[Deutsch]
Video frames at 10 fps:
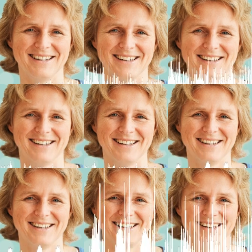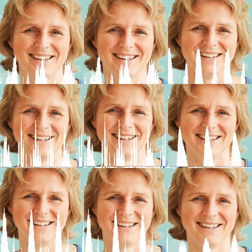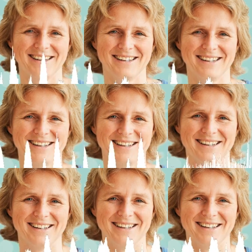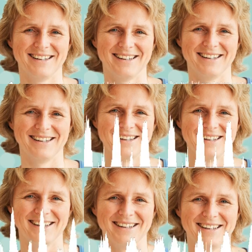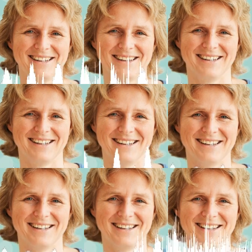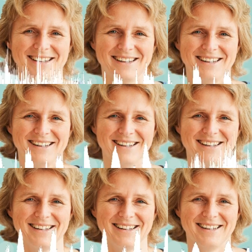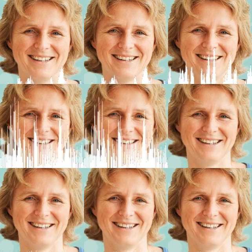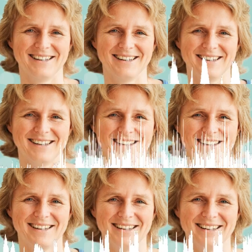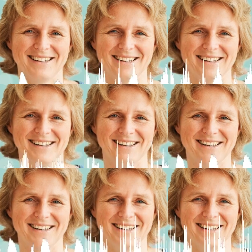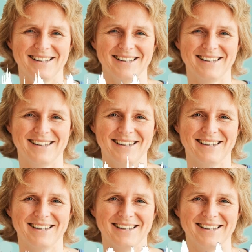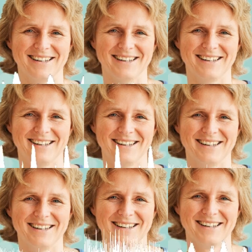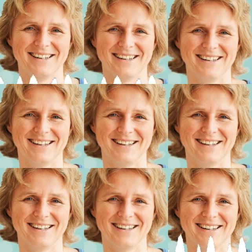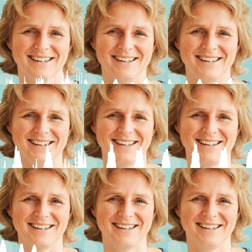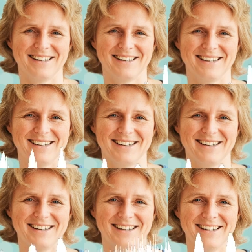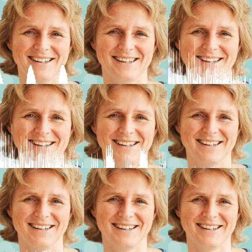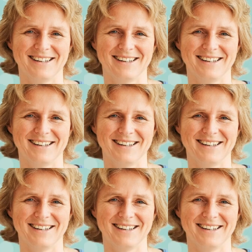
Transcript: Das heißt, es gibt keine allgemeingültige Definition, wenn du das und das gelebt hast oder das und das leben wirst, dann kannst du irgendwann sagen, ja, das war ein erfülltes Leben. Eine allgemeine gültige Definition gibt es nicht.